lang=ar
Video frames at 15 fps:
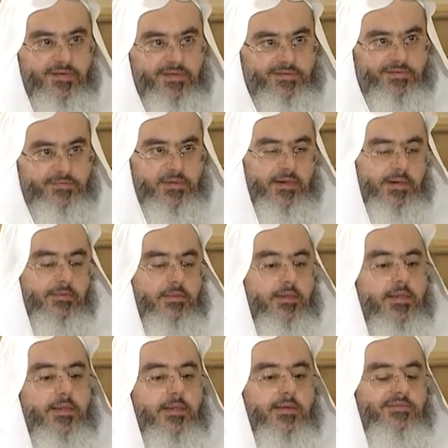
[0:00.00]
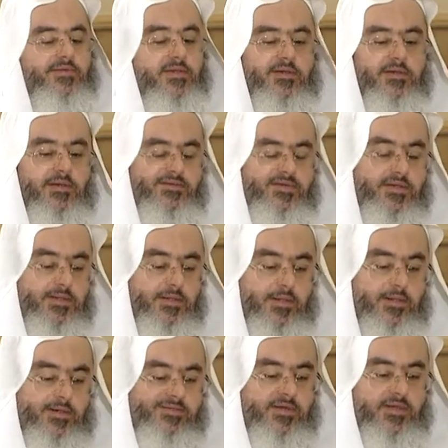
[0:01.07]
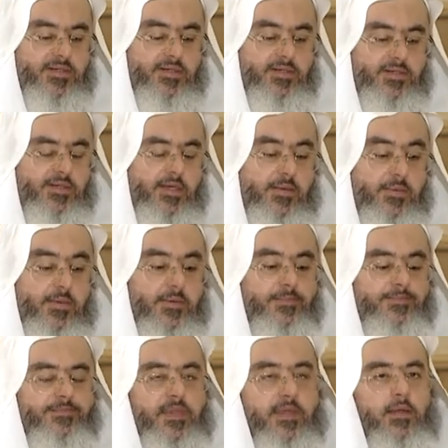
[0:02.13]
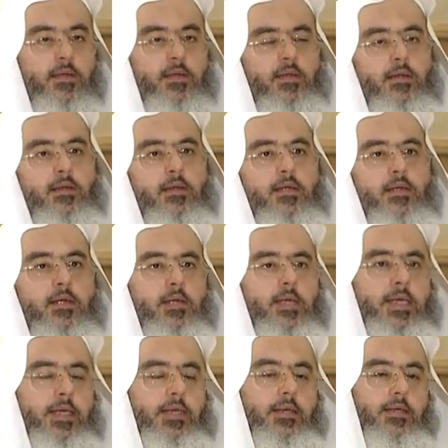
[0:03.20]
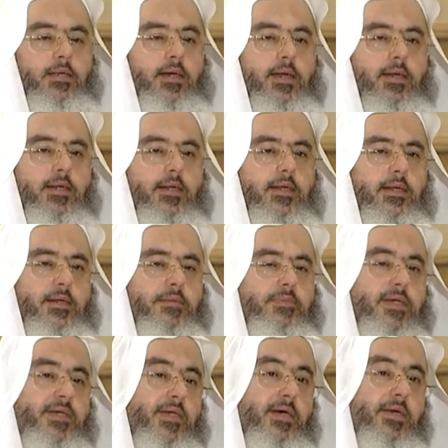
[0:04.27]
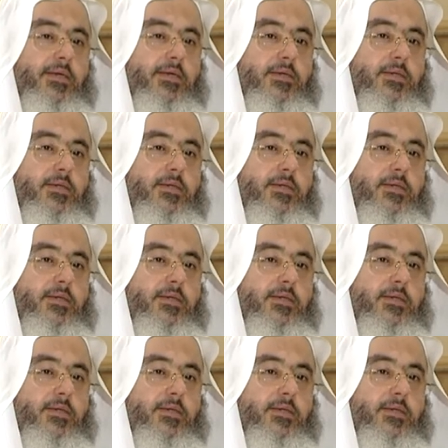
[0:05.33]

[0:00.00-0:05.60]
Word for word: فيها في المرة الماضية في الفصل الفاصل السابق نعم يعني البشر